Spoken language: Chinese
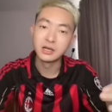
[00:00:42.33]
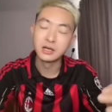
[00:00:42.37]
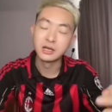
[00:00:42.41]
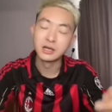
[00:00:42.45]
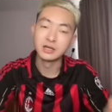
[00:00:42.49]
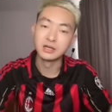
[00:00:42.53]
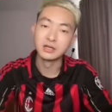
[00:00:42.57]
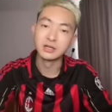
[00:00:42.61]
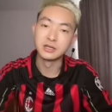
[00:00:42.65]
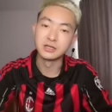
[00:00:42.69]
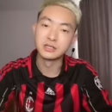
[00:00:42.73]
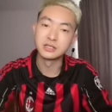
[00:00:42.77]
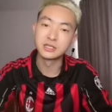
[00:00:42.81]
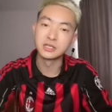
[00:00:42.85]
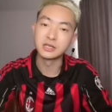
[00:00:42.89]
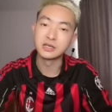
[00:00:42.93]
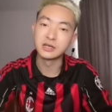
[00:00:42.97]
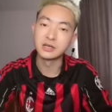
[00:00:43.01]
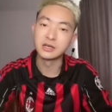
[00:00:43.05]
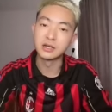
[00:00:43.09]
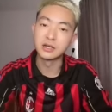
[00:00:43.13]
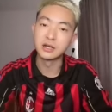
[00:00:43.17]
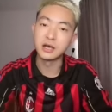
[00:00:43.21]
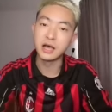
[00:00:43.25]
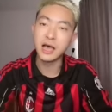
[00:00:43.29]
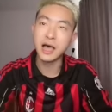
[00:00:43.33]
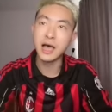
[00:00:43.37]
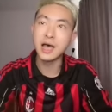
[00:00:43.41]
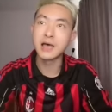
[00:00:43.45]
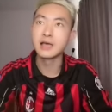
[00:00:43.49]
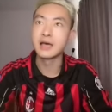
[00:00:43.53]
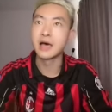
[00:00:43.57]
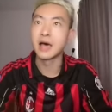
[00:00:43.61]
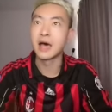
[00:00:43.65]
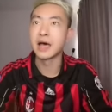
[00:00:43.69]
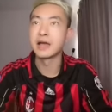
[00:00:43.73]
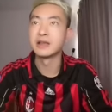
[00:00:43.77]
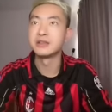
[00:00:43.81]
呃，这个
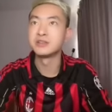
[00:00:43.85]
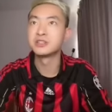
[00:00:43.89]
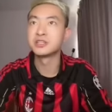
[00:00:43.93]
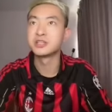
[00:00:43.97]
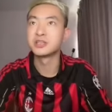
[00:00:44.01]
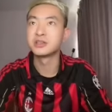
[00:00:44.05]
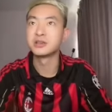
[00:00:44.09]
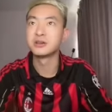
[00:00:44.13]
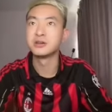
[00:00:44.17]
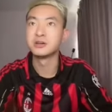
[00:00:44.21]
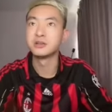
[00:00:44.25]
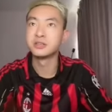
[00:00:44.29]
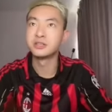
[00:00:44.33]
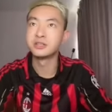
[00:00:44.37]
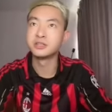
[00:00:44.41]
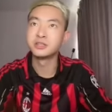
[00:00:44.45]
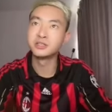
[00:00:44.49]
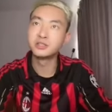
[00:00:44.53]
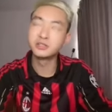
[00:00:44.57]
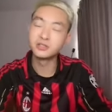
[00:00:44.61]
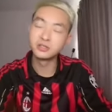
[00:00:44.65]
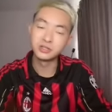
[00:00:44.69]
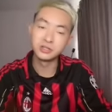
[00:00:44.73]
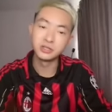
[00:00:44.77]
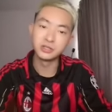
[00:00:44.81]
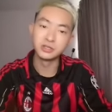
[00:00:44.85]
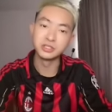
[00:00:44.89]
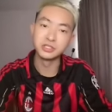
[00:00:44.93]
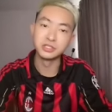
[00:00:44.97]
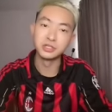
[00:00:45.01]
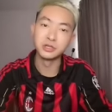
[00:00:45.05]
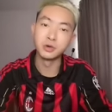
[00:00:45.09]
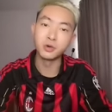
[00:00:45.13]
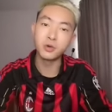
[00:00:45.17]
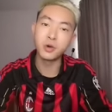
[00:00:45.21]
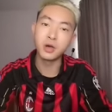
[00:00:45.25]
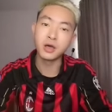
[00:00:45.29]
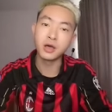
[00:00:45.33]
暗含这个，呃，
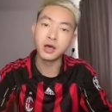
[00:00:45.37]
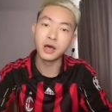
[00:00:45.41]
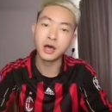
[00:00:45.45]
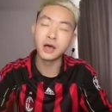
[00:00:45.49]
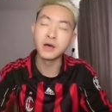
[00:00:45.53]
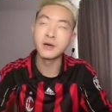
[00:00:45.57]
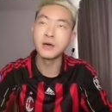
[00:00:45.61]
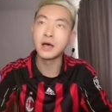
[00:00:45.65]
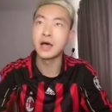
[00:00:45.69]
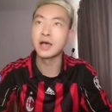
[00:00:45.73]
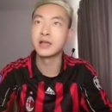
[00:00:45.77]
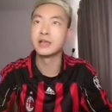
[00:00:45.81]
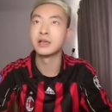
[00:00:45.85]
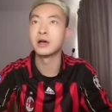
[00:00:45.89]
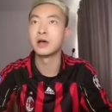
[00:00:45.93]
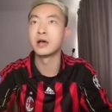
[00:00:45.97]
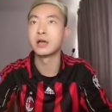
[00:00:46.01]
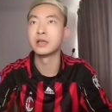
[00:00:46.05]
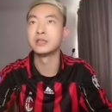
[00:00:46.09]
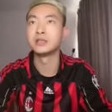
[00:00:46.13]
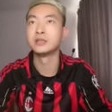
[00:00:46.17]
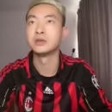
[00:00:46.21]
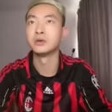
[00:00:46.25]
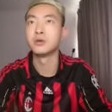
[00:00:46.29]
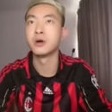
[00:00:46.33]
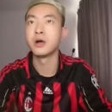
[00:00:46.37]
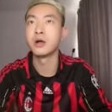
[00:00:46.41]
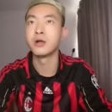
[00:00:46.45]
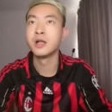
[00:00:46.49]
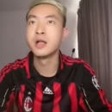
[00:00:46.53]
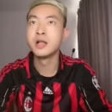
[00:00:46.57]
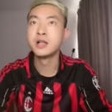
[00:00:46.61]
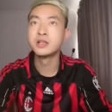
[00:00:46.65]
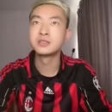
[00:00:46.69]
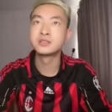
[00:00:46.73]
隐患啊，暗含隐患。